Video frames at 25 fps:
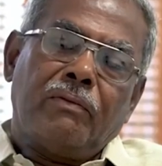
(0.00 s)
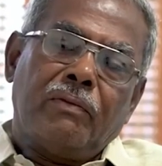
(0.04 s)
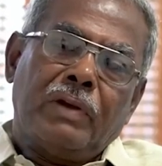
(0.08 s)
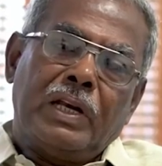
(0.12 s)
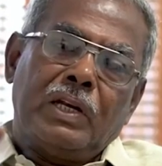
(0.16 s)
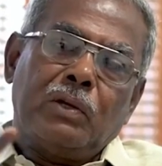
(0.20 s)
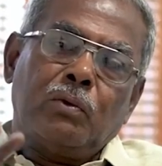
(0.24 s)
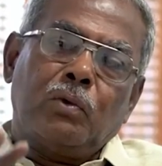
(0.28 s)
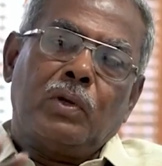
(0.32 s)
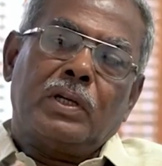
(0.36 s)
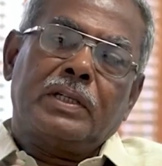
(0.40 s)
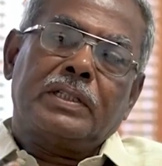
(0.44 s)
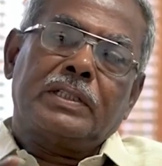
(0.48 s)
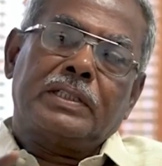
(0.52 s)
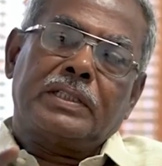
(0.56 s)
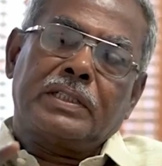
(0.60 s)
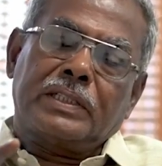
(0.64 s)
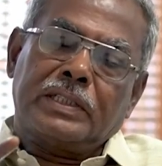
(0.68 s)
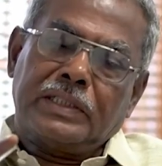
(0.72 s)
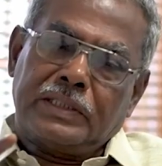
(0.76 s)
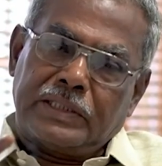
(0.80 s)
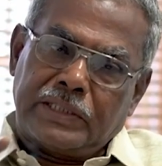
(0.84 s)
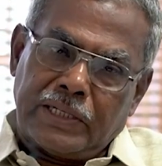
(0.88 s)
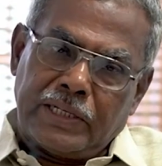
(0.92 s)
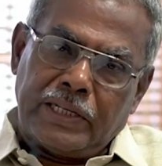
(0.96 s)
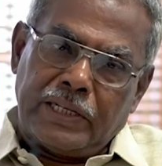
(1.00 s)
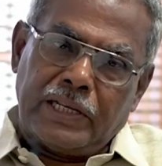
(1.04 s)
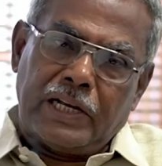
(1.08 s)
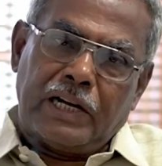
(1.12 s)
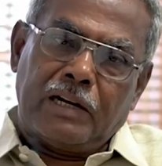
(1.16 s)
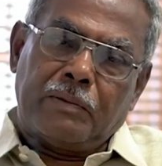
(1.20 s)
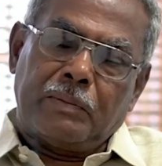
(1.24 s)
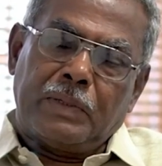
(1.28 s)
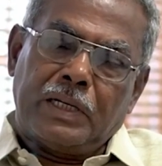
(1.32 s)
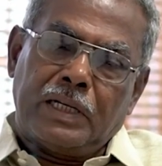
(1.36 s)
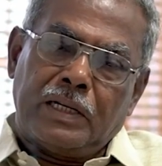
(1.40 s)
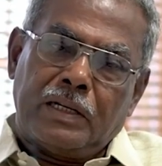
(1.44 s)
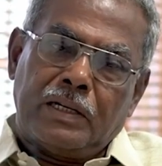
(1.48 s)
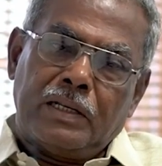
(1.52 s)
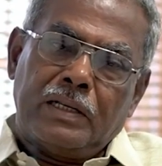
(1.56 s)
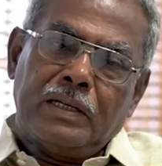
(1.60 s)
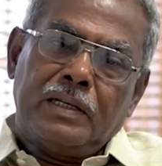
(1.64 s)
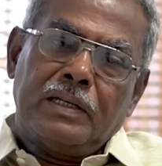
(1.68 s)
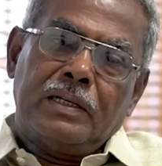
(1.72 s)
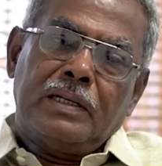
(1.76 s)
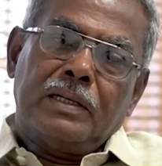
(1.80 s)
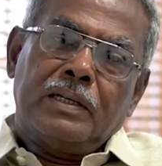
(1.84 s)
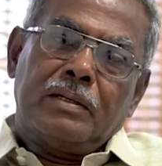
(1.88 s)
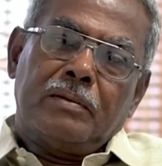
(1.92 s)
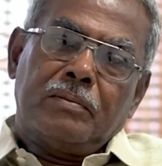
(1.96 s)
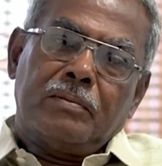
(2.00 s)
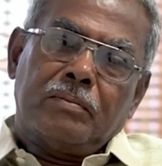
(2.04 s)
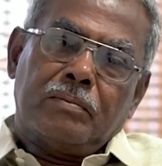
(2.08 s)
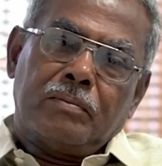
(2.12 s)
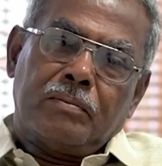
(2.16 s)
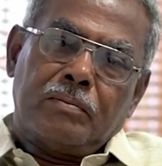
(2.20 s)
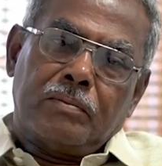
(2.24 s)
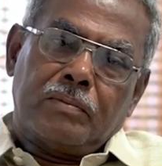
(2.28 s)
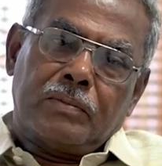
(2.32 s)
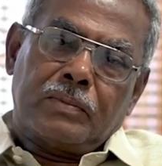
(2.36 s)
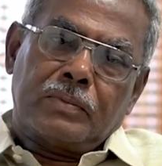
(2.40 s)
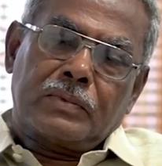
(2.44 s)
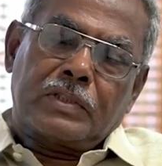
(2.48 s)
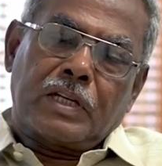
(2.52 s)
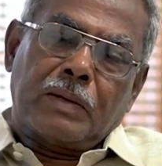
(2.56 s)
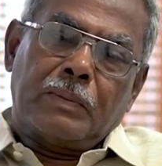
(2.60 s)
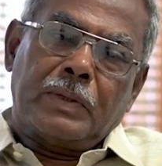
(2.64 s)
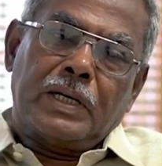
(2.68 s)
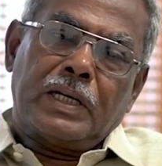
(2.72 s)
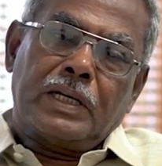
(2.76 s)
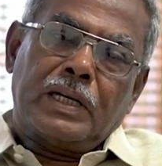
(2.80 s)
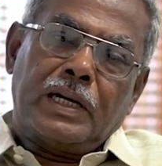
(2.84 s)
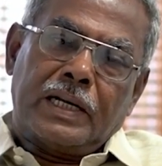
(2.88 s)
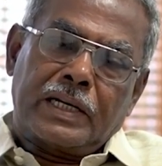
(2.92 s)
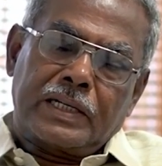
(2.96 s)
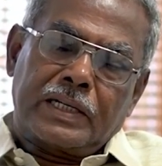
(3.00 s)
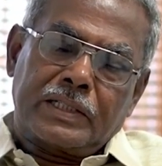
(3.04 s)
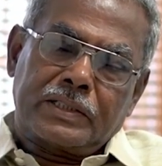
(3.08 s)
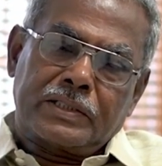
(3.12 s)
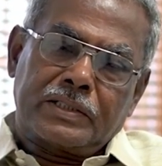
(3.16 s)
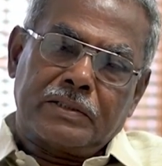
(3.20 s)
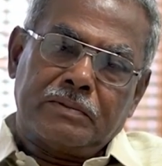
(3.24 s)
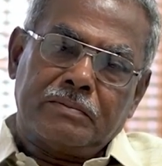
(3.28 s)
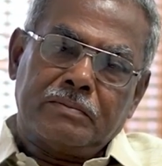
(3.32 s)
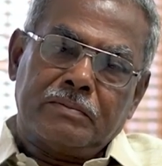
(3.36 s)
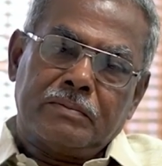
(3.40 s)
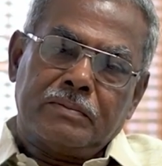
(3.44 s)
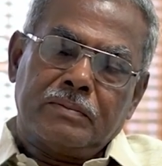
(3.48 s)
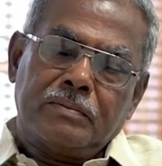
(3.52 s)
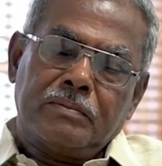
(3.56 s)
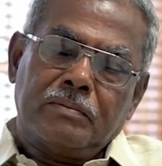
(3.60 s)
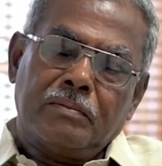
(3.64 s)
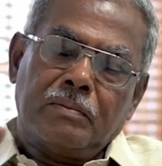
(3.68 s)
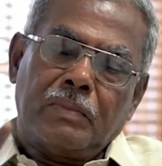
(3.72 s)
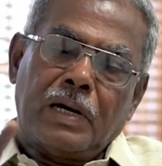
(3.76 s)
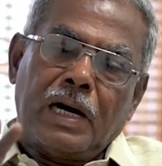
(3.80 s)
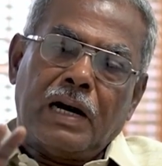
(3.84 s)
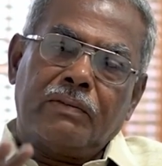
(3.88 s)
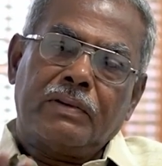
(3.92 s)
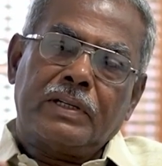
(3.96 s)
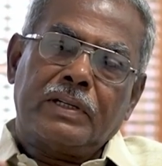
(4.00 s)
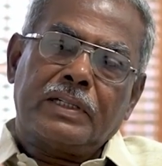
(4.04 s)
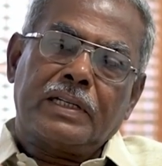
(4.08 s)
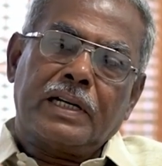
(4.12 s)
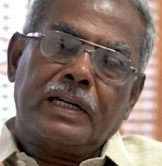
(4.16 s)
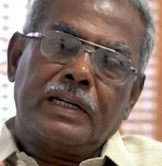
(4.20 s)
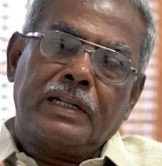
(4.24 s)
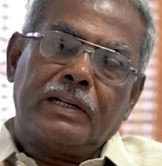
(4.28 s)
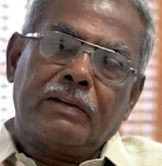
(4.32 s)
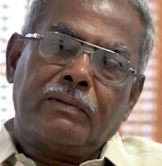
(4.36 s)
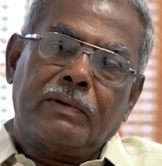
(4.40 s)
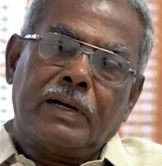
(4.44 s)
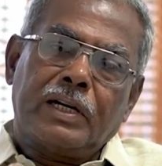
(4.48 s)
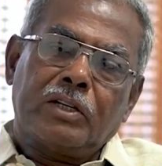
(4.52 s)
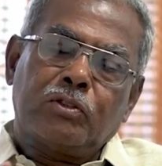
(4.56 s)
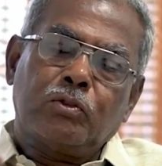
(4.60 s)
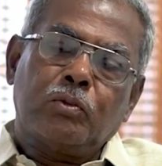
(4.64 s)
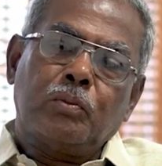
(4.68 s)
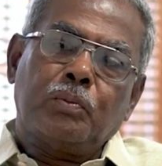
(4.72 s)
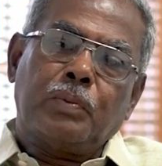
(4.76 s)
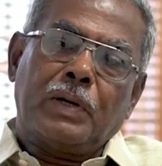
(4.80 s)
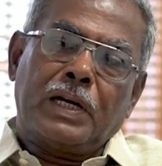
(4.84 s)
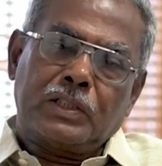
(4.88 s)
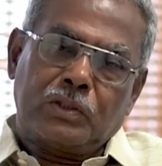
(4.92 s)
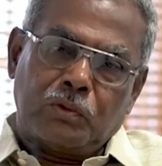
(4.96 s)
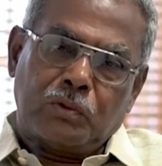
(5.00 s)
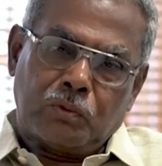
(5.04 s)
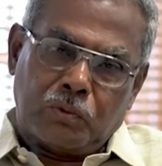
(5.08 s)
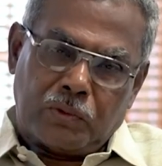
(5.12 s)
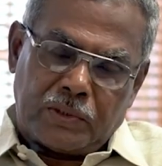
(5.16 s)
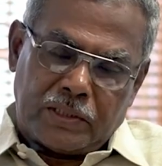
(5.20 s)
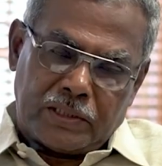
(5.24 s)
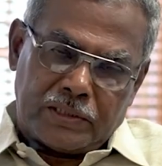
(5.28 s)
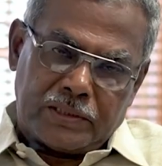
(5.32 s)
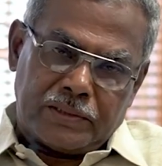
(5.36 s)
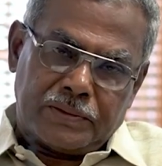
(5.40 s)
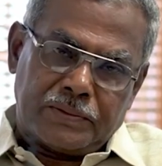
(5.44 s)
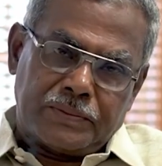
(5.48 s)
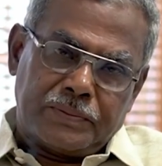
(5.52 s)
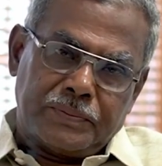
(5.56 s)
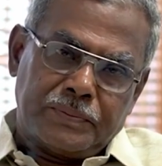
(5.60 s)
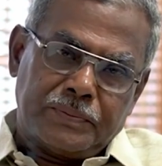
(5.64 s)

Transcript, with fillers: வெளி உலகத்துக்கு தெரியாமல் தமிழக அரசும் மாவட்ட நிர்வாகமும் பார்த்து கொண்டது